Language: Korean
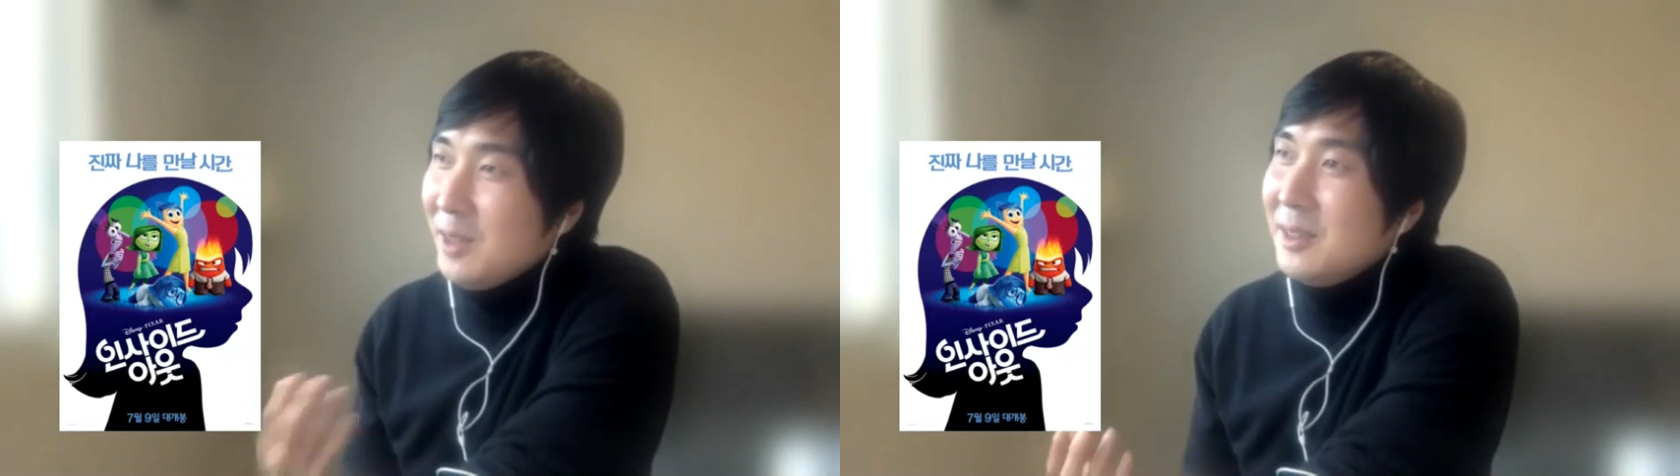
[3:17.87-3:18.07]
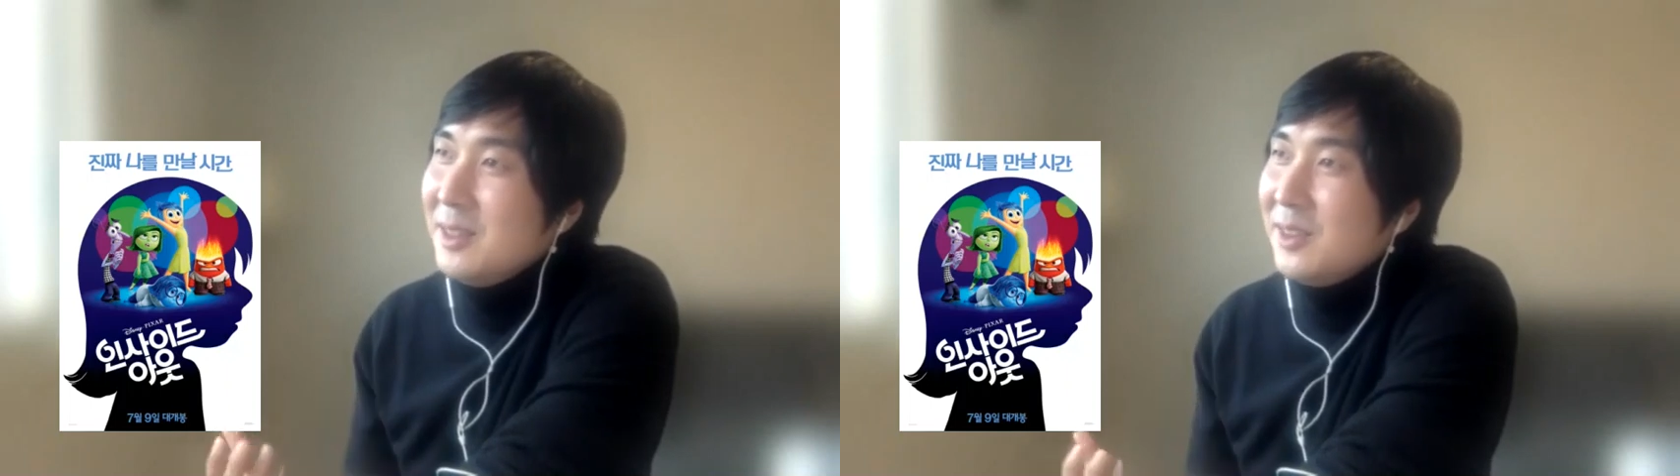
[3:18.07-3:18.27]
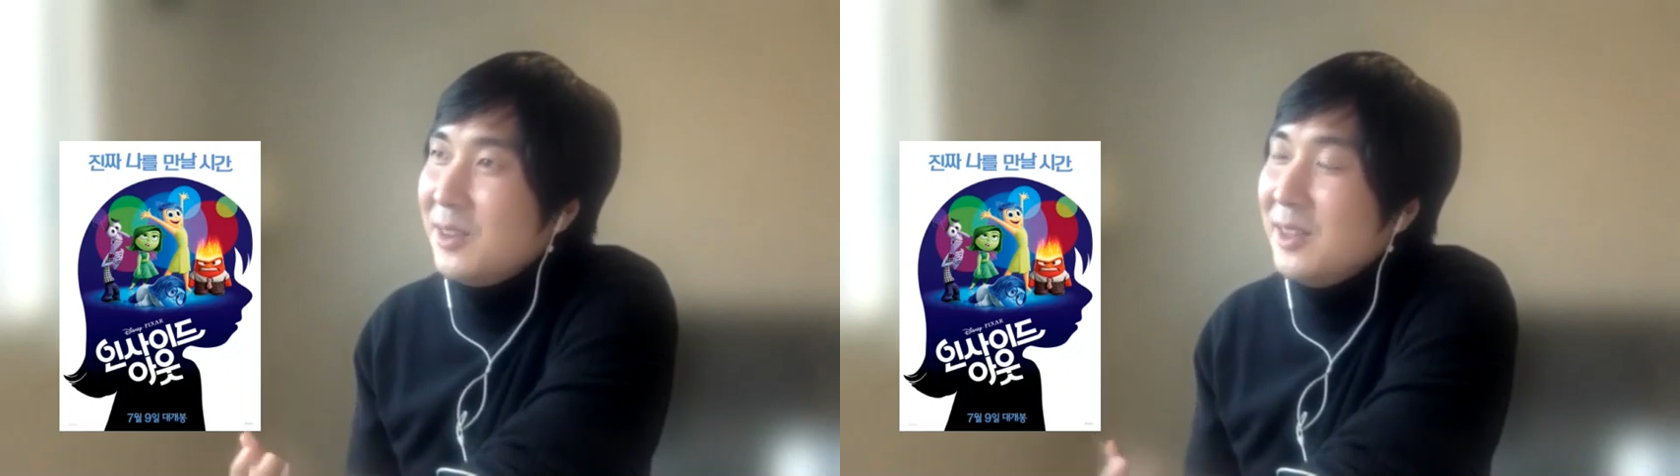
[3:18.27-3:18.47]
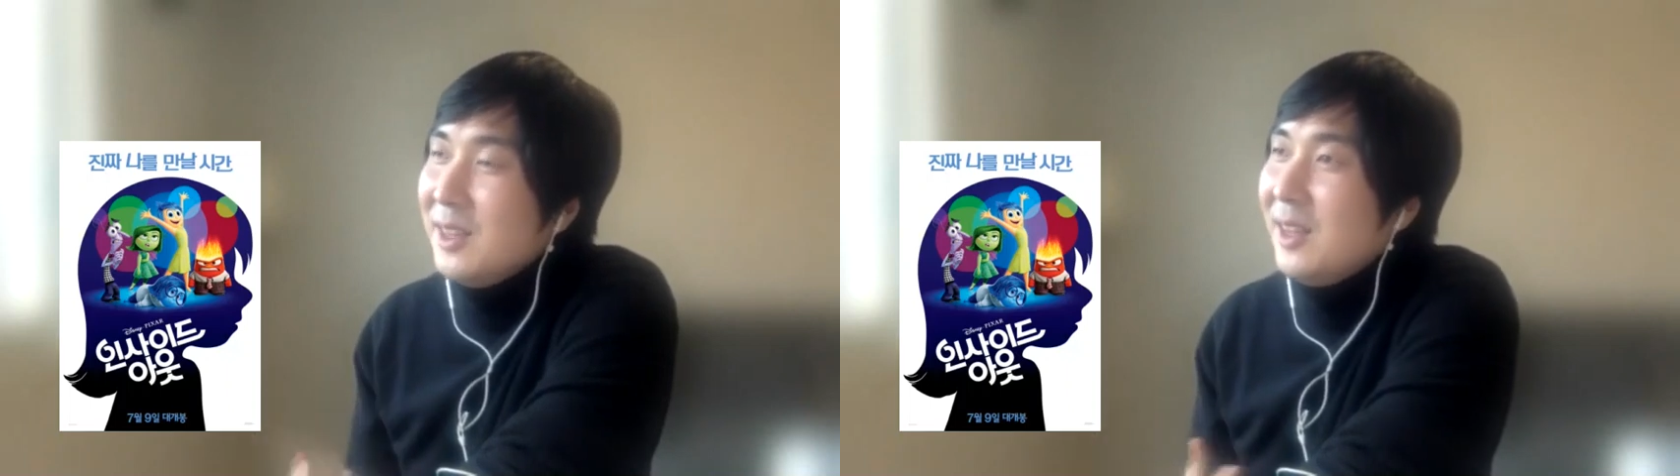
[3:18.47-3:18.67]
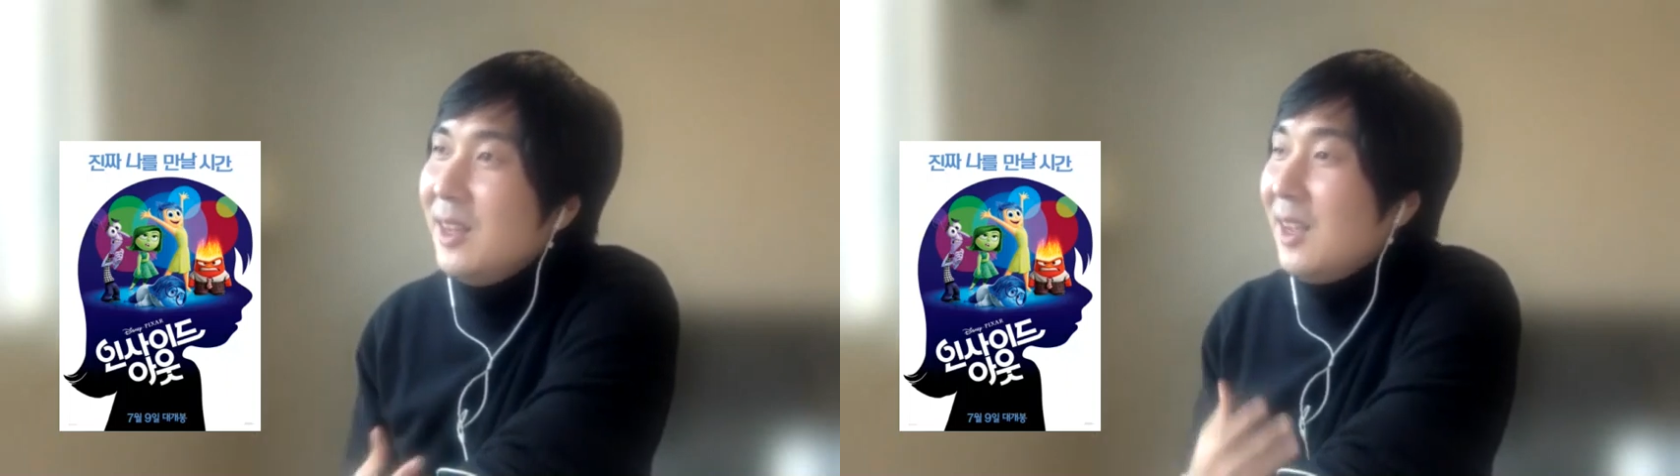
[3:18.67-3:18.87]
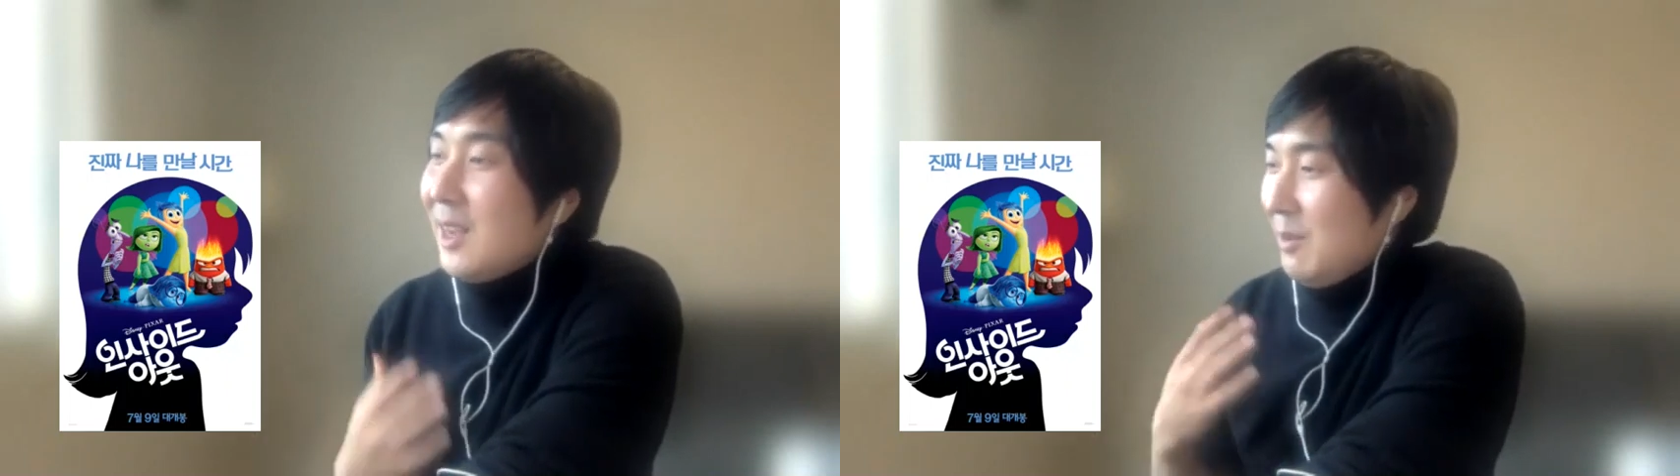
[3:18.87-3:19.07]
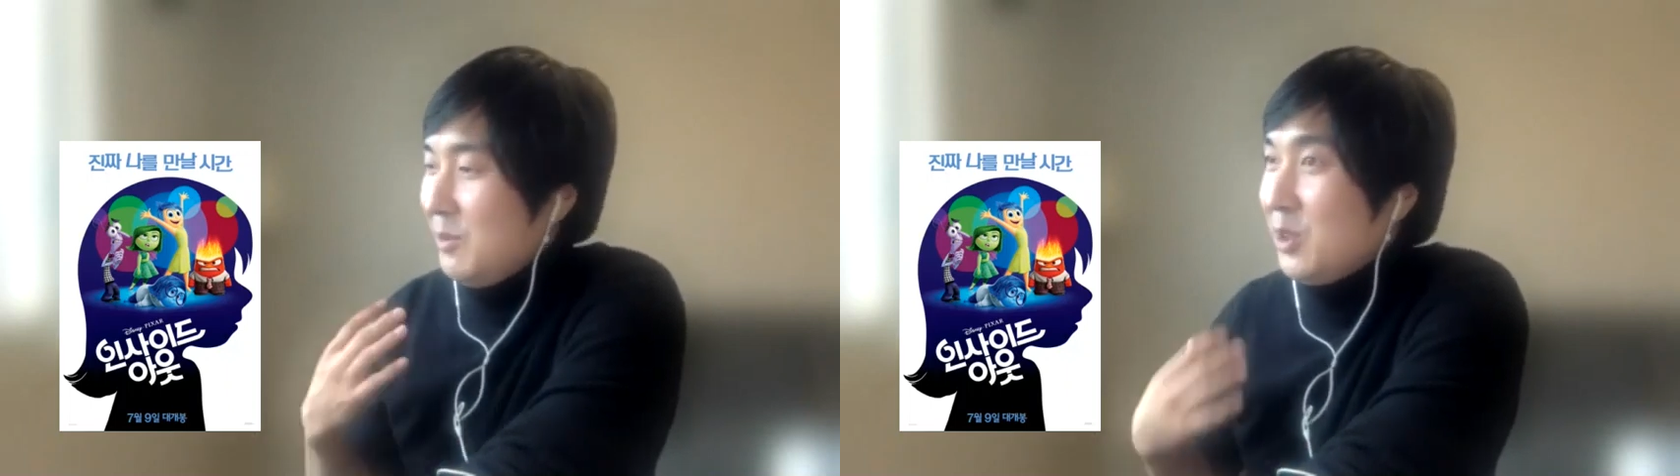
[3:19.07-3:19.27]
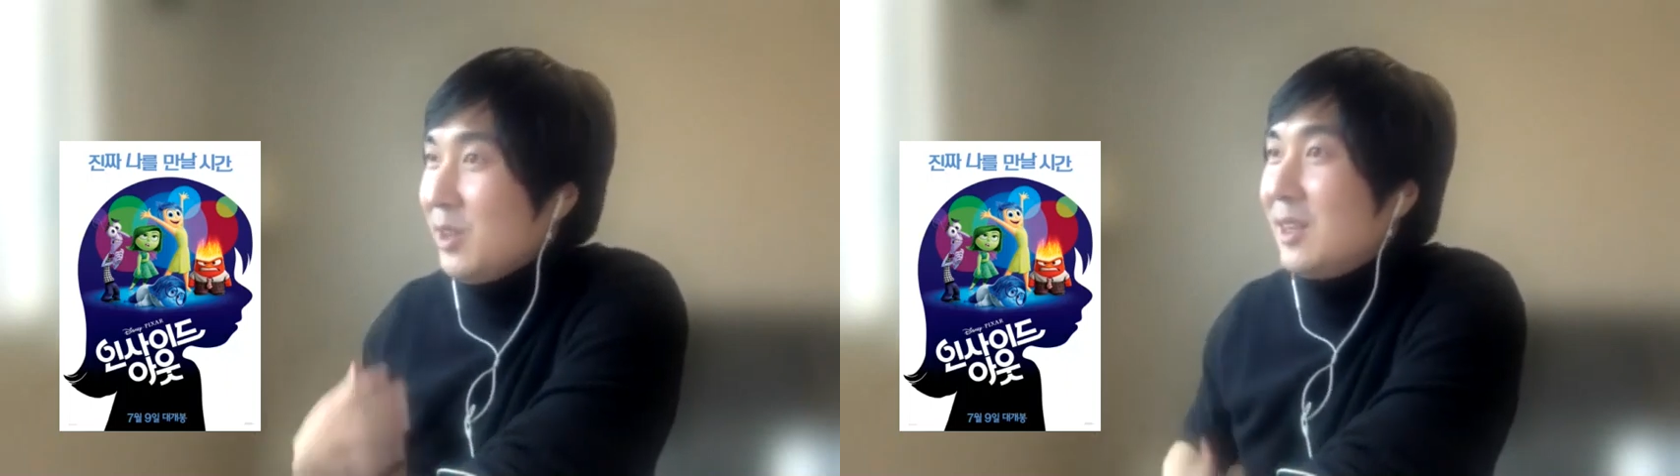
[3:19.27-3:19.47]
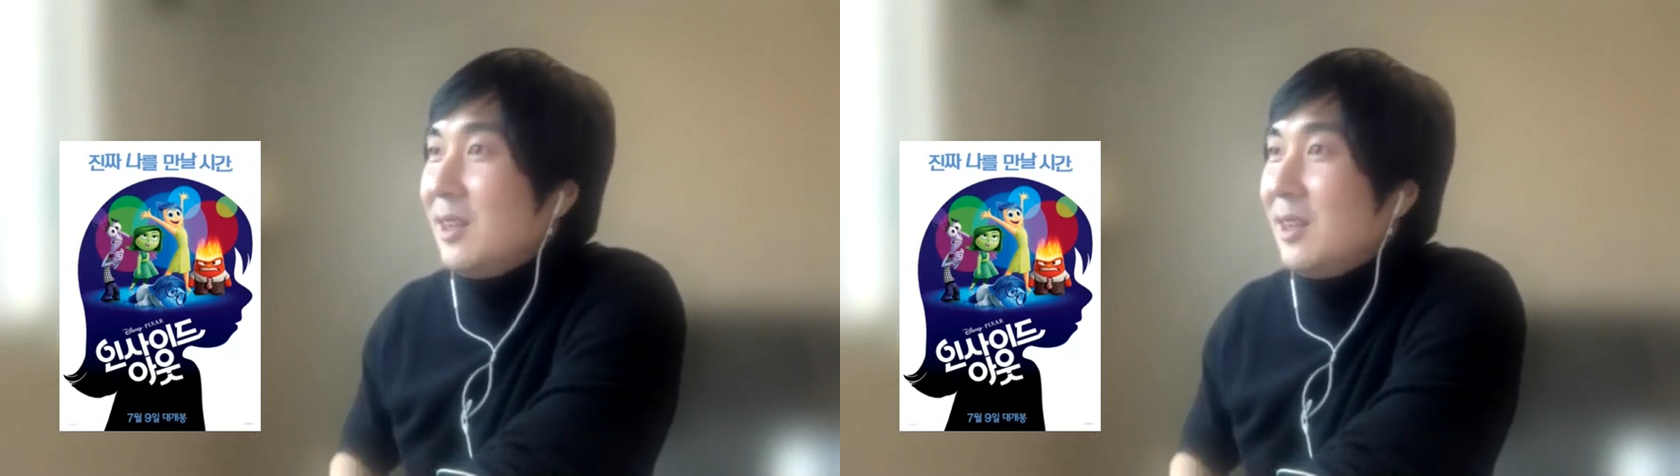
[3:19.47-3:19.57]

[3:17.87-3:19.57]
만드는 건데 감정이 이름